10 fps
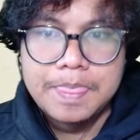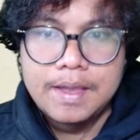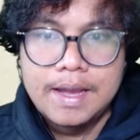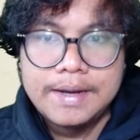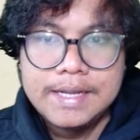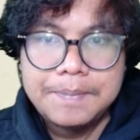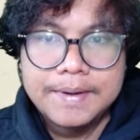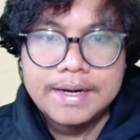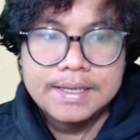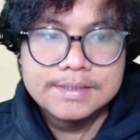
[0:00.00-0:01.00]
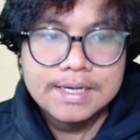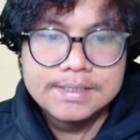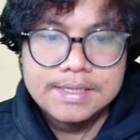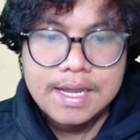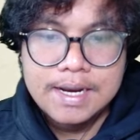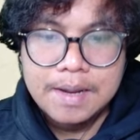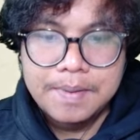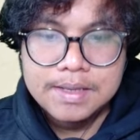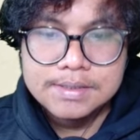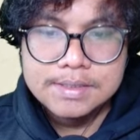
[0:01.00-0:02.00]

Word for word: Hadiah preregistrasinya ada apa aja sih?